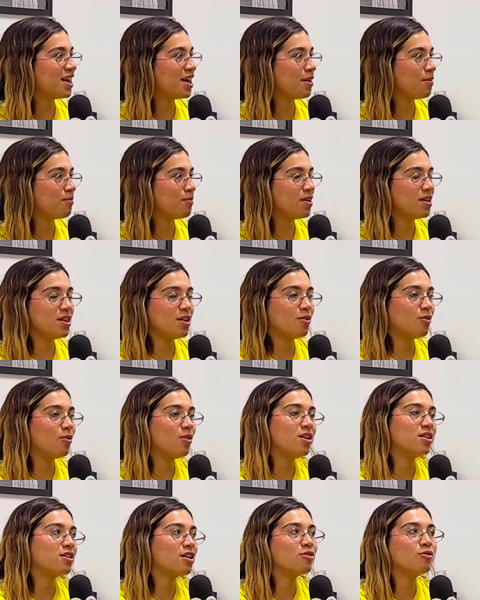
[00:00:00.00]
que me dijo,
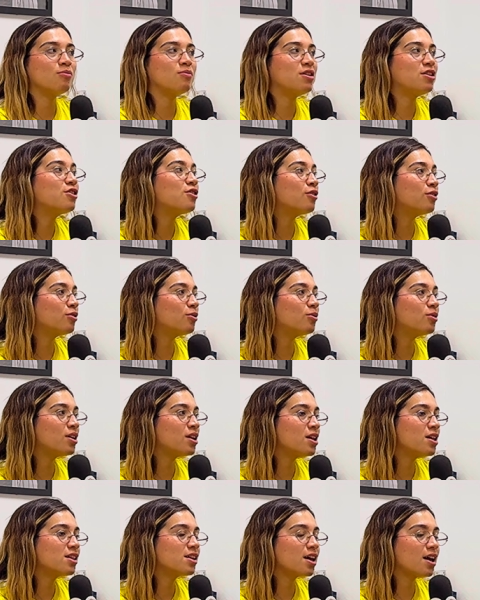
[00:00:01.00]
esta es tu misión, tú tienes